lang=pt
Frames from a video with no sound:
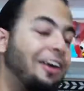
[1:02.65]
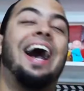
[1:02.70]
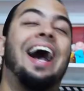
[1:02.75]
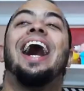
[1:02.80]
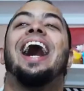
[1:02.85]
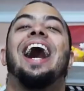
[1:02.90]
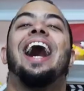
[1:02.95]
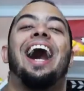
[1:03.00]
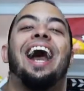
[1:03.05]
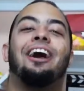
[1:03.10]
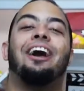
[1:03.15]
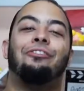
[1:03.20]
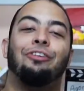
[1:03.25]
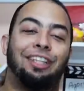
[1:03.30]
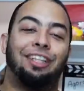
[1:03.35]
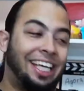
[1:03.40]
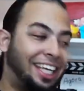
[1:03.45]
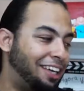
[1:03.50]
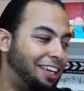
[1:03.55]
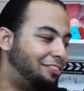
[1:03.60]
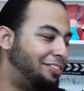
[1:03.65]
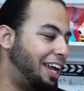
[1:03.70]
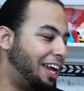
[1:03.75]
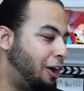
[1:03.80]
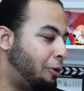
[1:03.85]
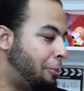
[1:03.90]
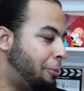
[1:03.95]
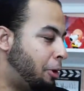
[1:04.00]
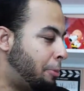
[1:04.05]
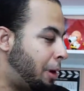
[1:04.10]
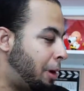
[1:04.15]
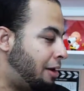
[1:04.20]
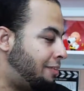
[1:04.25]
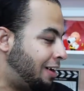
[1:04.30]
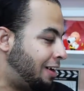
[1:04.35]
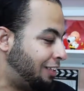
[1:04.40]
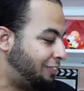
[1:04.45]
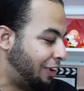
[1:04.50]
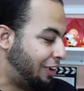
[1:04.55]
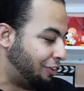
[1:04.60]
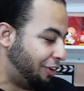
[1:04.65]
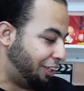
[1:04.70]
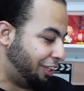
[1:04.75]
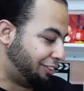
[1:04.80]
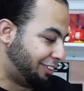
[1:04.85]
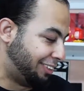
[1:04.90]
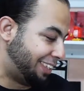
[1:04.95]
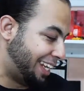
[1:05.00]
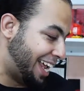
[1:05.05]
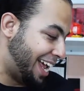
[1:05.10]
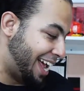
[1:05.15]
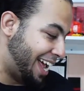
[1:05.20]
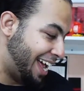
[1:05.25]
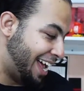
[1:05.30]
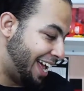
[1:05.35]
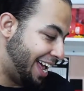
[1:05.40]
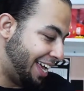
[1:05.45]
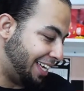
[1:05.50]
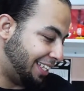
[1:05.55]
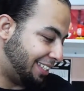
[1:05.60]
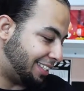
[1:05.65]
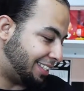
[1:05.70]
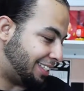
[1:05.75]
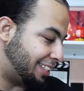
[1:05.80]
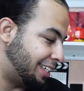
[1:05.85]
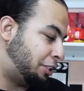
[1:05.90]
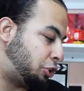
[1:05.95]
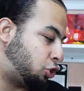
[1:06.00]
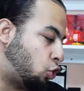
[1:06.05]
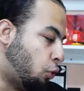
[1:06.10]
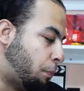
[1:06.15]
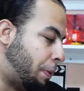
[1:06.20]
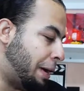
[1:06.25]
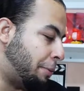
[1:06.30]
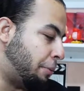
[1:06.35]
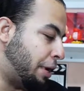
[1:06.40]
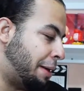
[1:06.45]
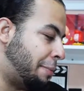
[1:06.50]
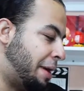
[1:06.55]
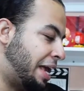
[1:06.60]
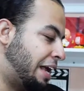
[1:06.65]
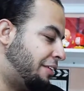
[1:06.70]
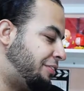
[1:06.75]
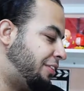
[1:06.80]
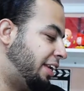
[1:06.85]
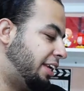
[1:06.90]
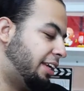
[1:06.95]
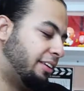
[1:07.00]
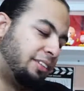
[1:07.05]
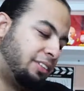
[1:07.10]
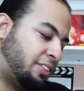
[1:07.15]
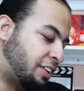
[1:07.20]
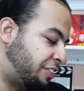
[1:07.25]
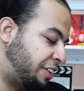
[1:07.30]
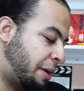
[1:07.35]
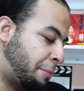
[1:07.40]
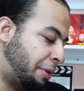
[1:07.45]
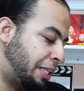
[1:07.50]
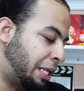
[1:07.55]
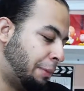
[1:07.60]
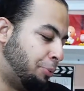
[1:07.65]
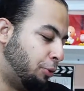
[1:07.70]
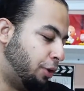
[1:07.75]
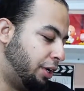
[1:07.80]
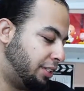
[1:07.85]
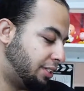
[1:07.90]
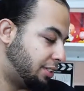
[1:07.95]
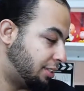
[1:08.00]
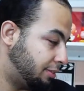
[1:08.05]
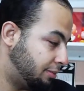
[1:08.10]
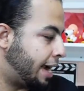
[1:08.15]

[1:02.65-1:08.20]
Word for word: Ah, eu vou ter que ver o meu malvado favorito 3. Desculpa aí, Mulher Maravilha. Você vai ficar pra depois.